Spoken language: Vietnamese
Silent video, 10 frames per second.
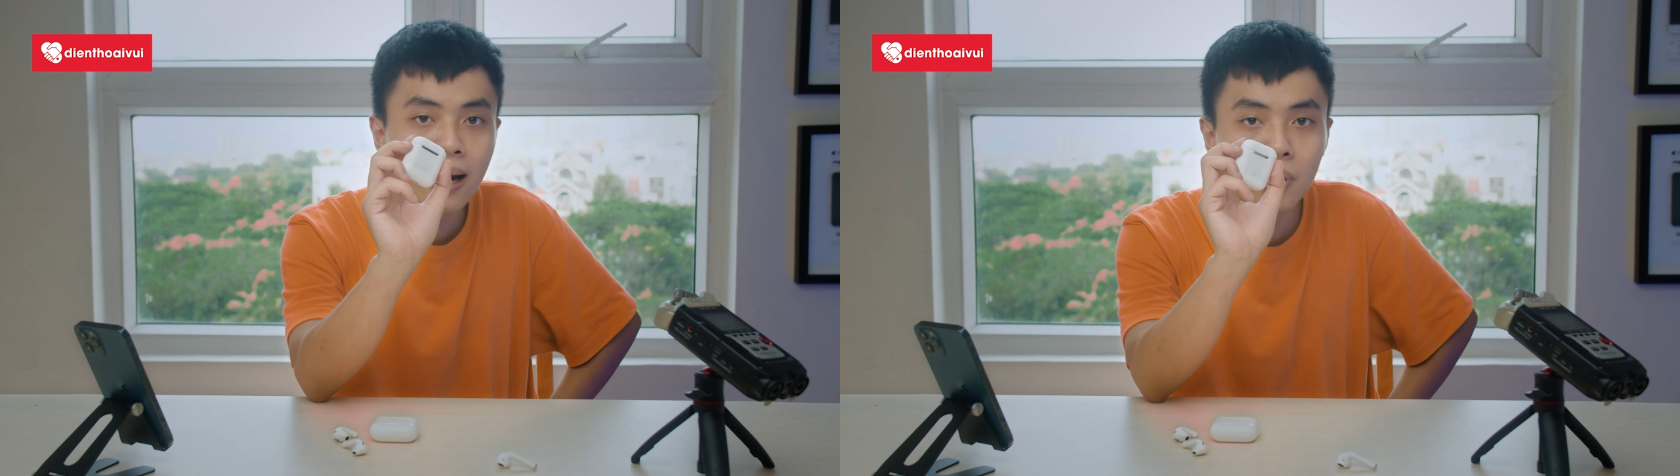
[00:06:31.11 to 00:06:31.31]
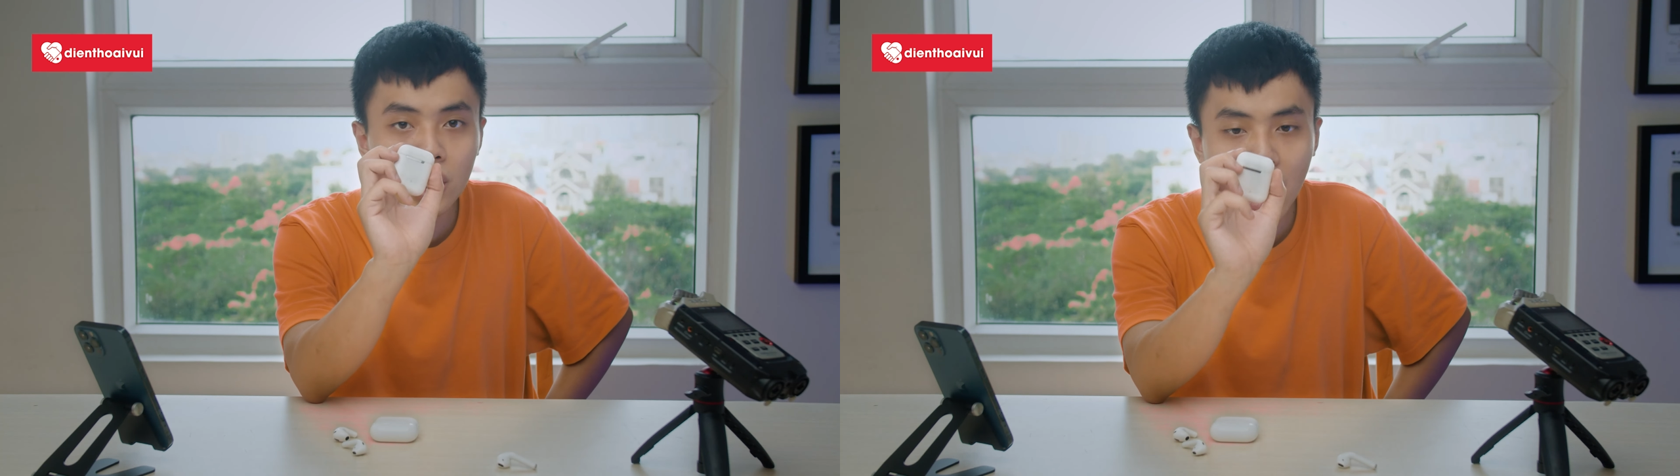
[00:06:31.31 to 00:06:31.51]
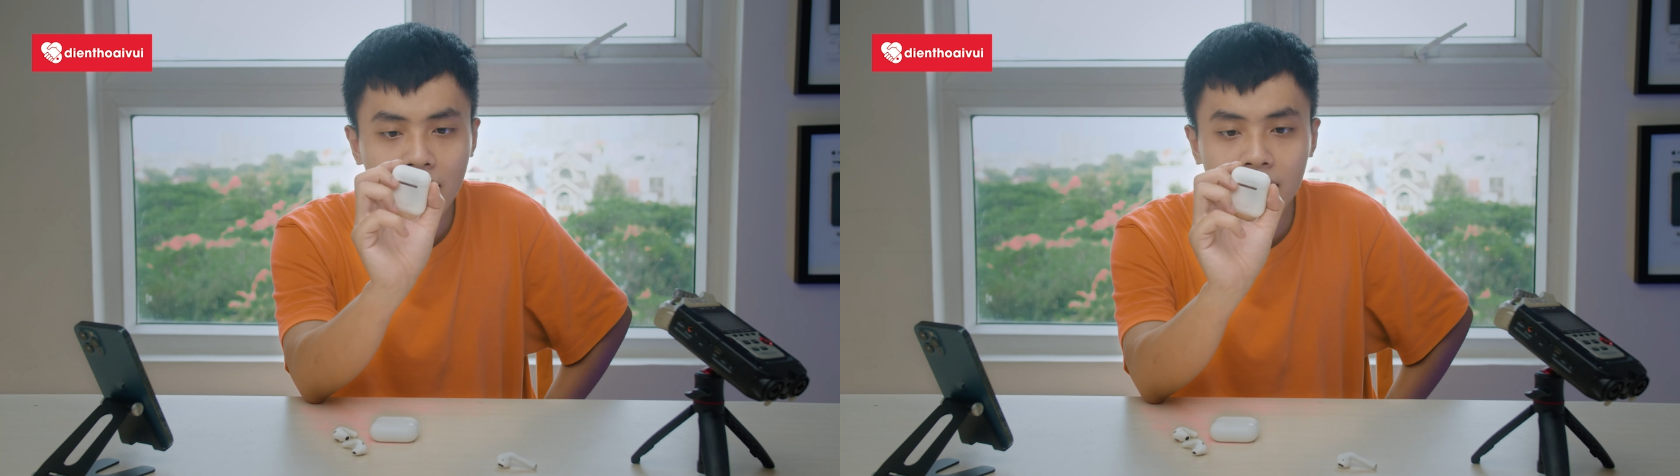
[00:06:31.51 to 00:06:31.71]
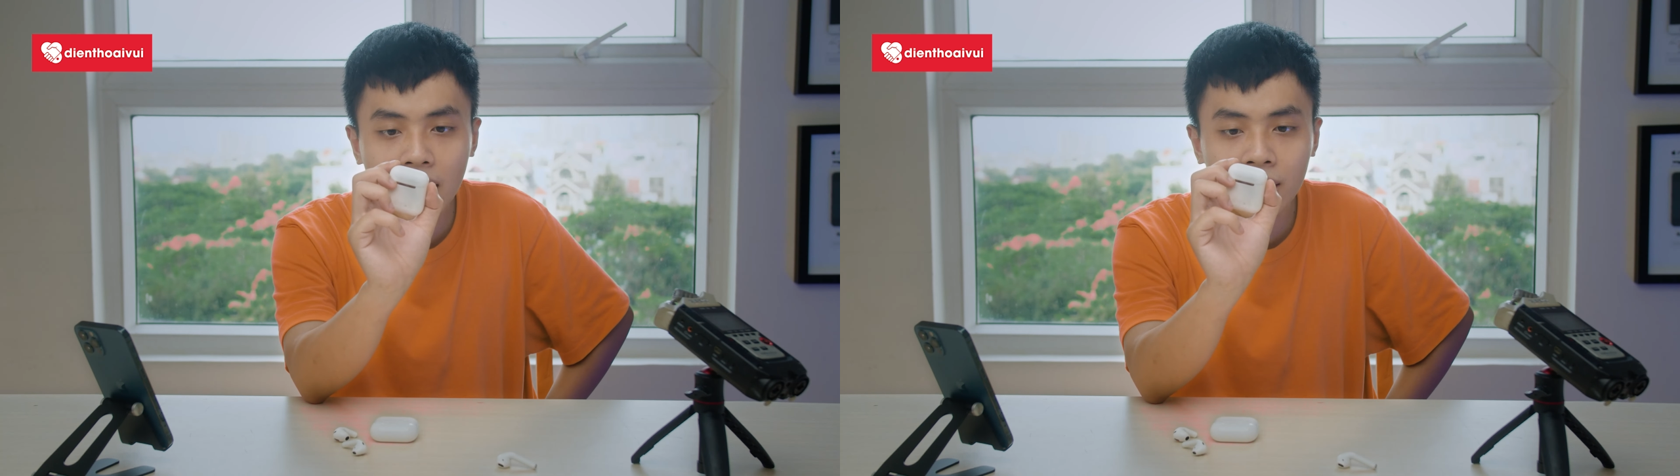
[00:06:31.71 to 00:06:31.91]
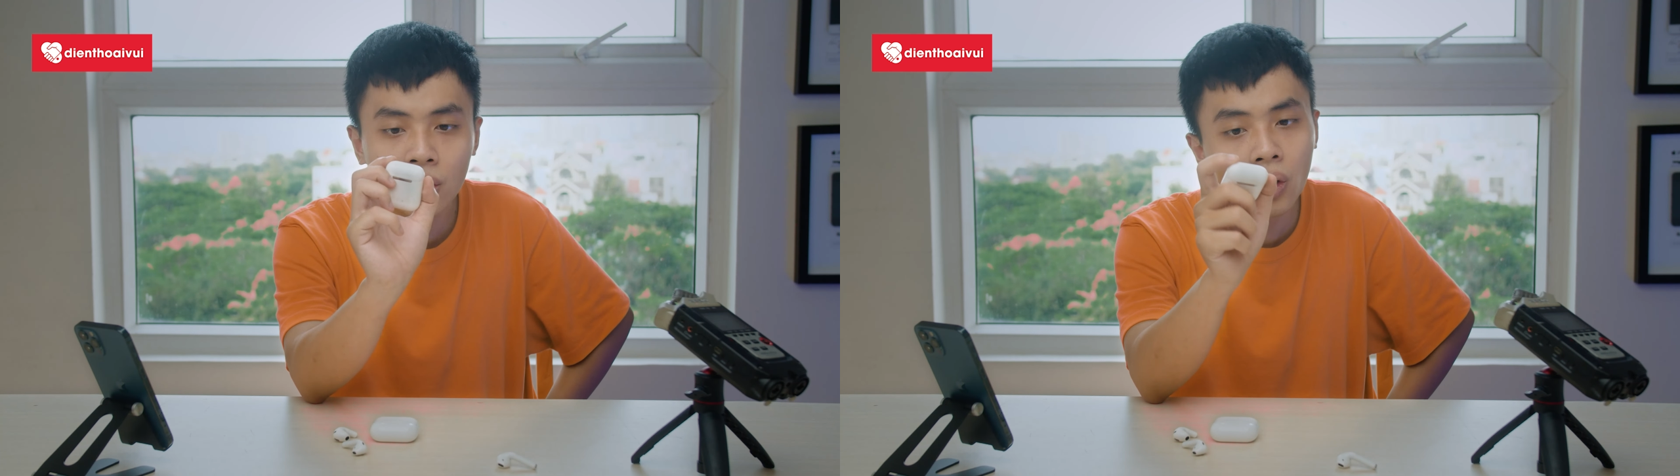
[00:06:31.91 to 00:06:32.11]
AirPods 2
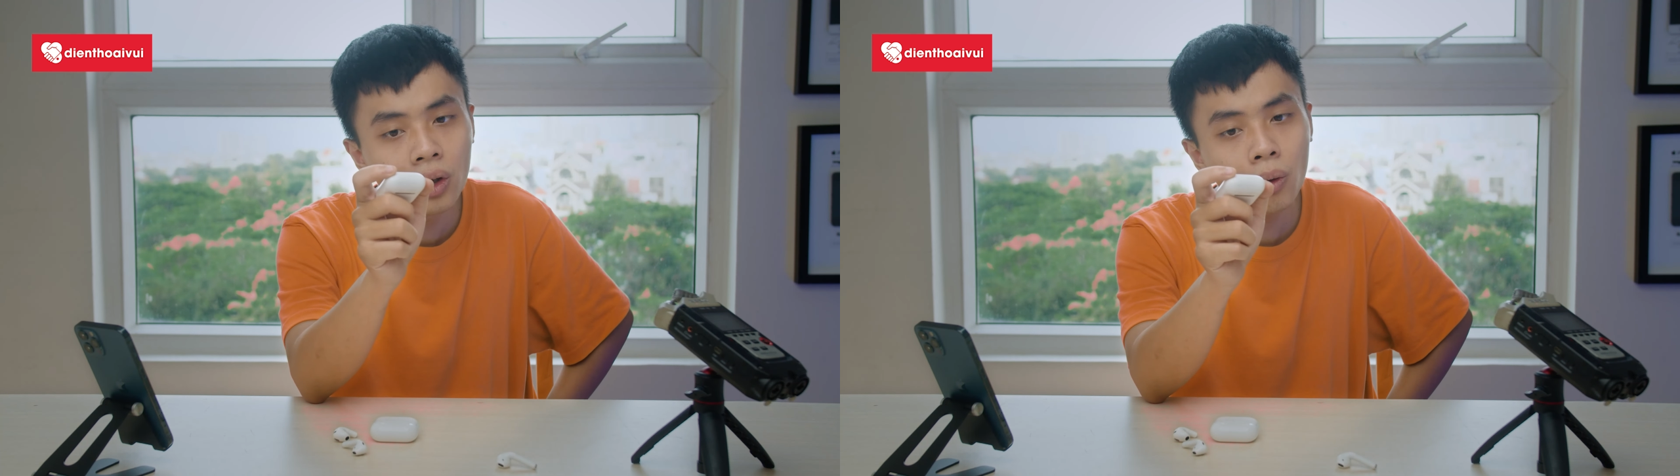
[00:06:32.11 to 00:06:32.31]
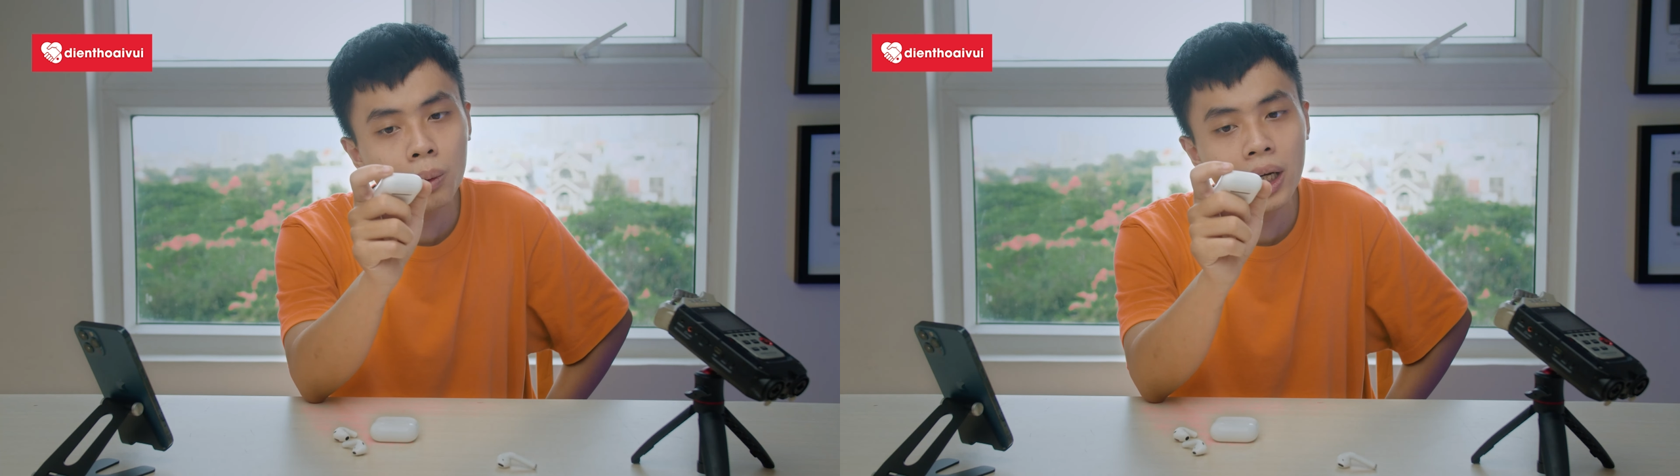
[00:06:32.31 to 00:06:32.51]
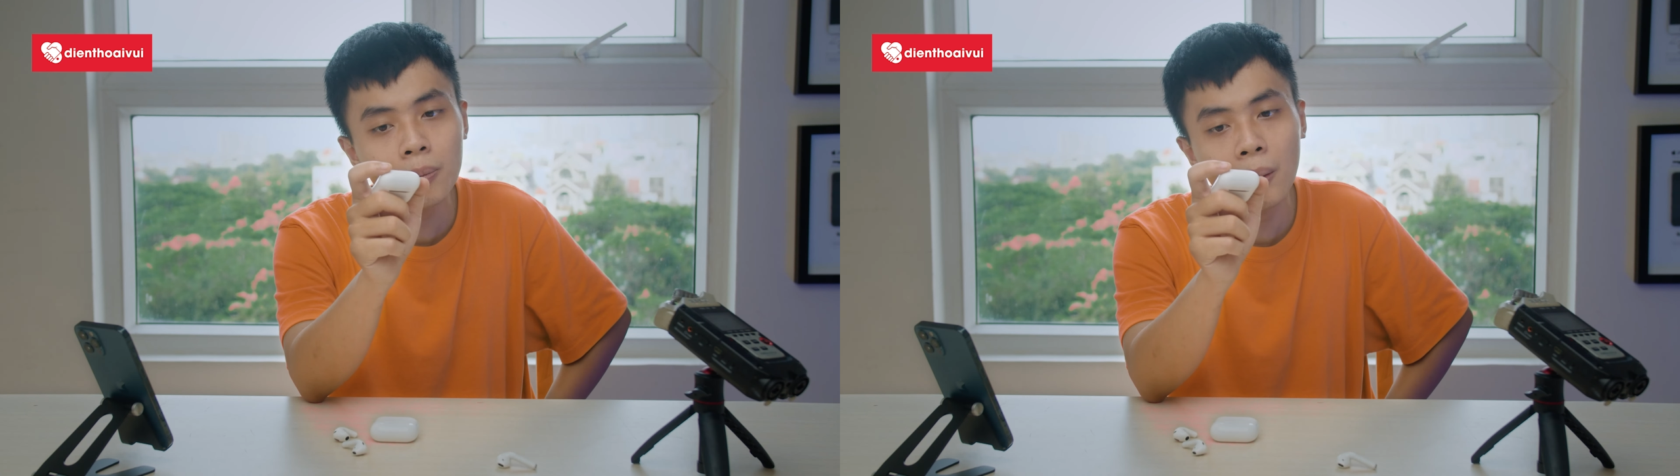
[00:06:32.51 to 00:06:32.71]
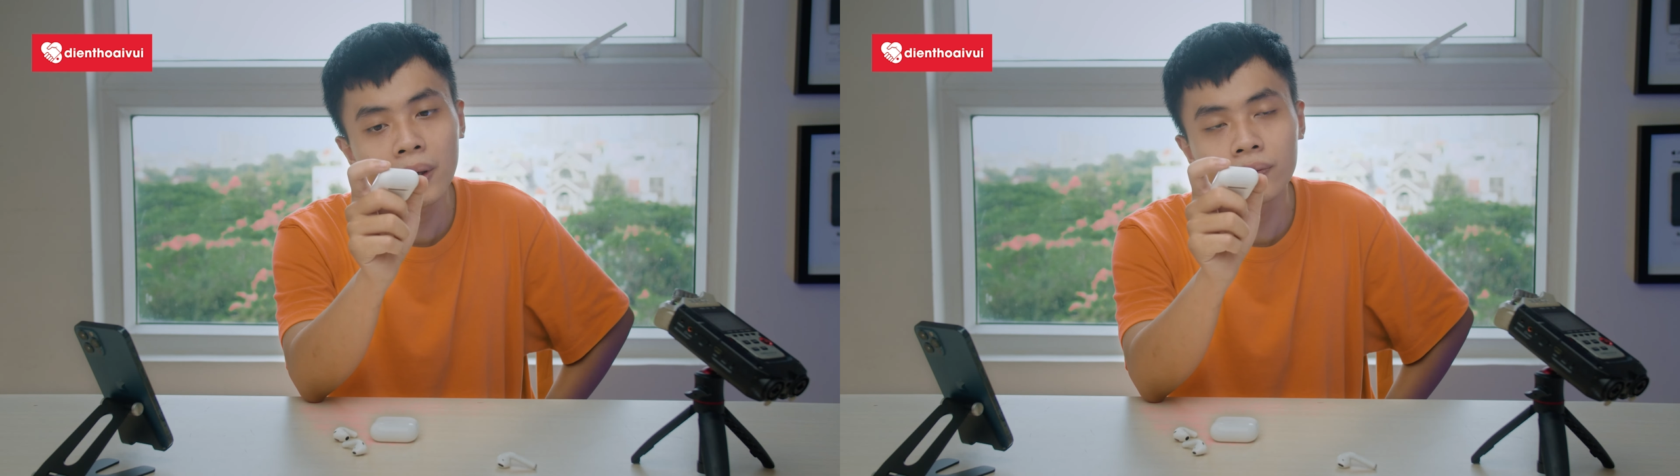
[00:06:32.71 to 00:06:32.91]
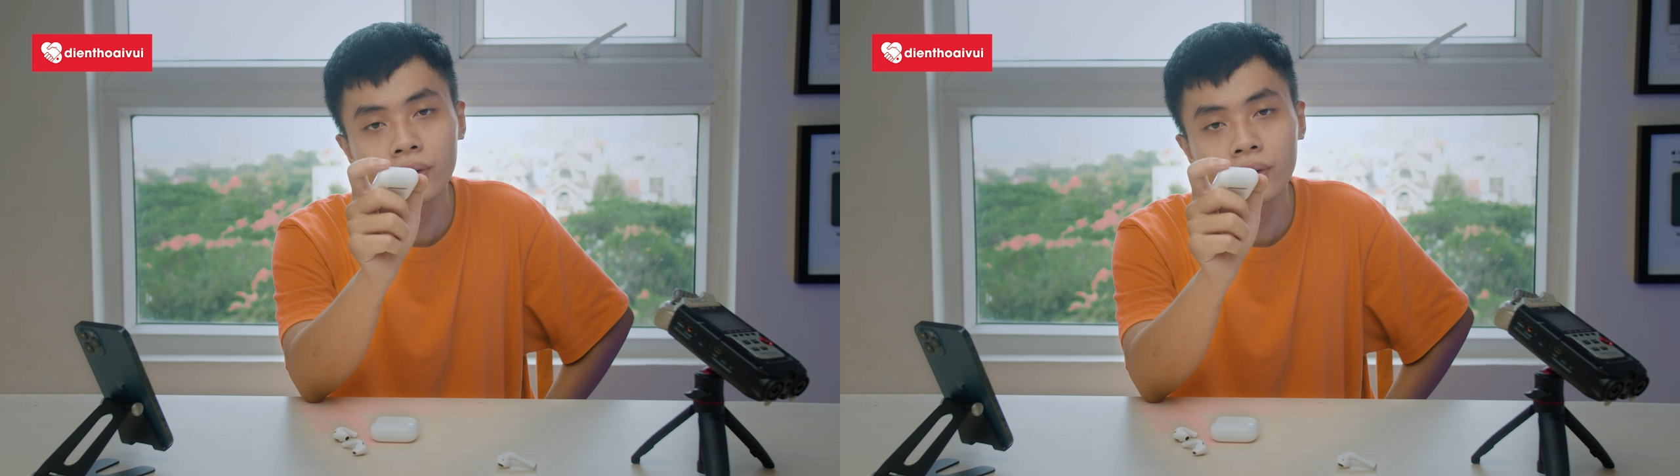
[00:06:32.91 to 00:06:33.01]
này đôi lúc khi mà mình